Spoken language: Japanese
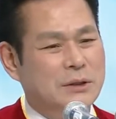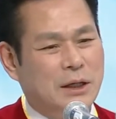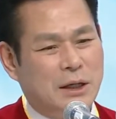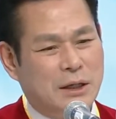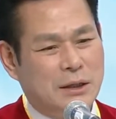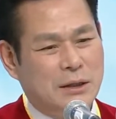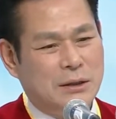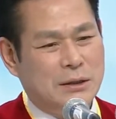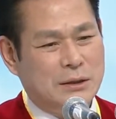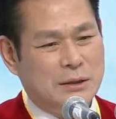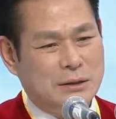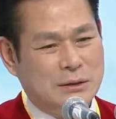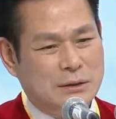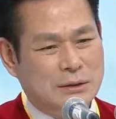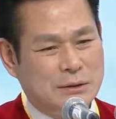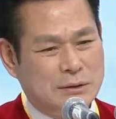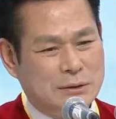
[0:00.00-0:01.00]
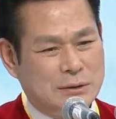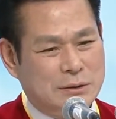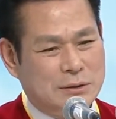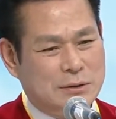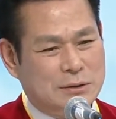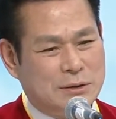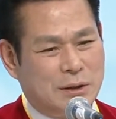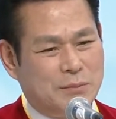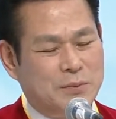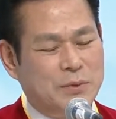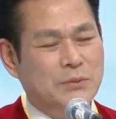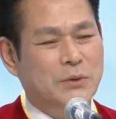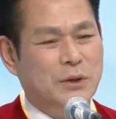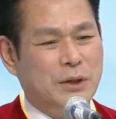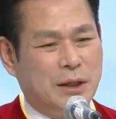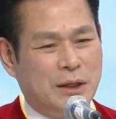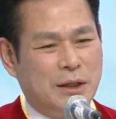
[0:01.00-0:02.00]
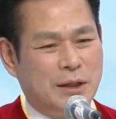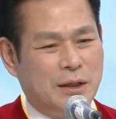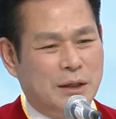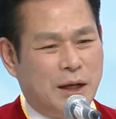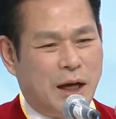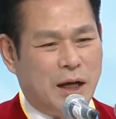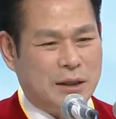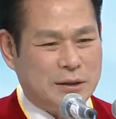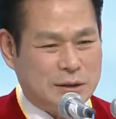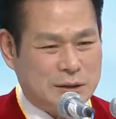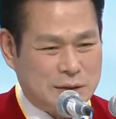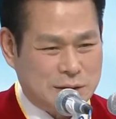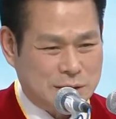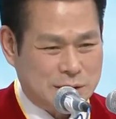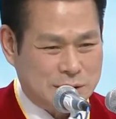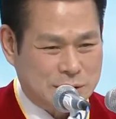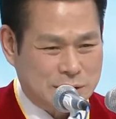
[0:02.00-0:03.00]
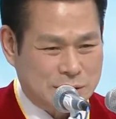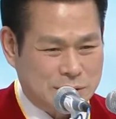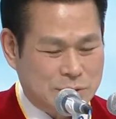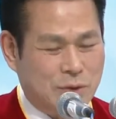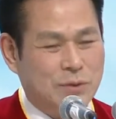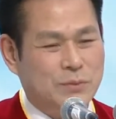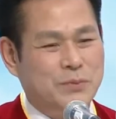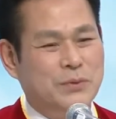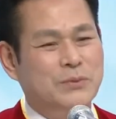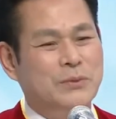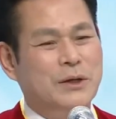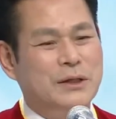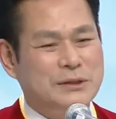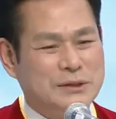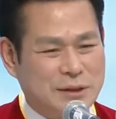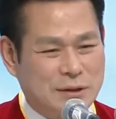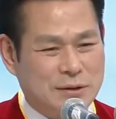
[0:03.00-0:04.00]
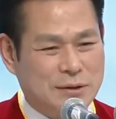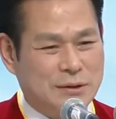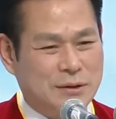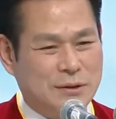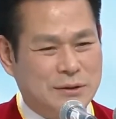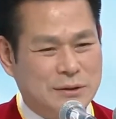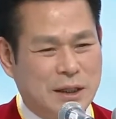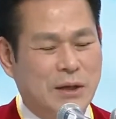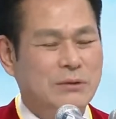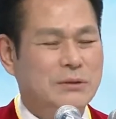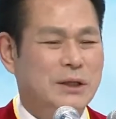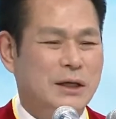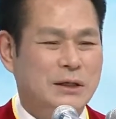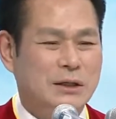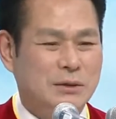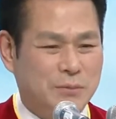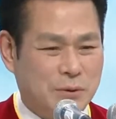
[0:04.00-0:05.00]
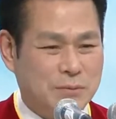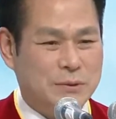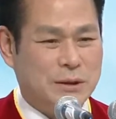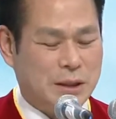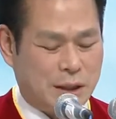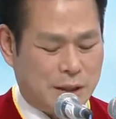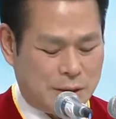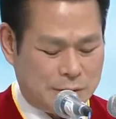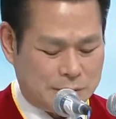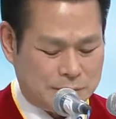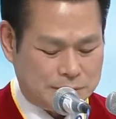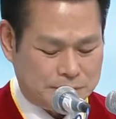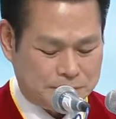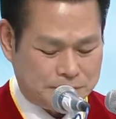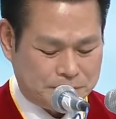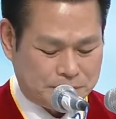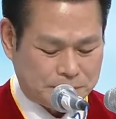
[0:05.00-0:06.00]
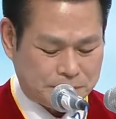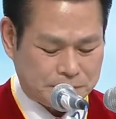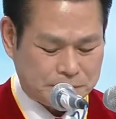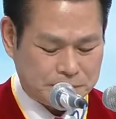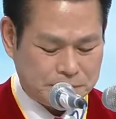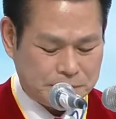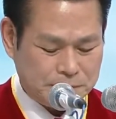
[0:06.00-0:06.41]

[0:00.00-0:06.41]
このように人は親の悪や善を受け継いで生まれるのです。